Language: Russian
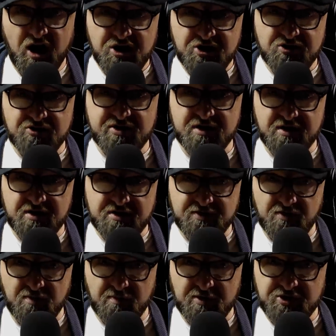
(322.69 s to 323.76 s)
а что с
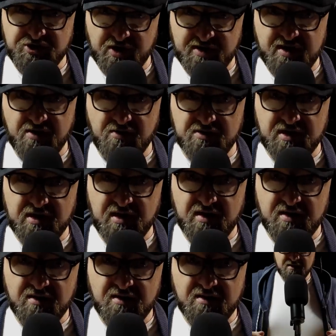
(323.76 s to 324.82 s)
лицом, черноротые?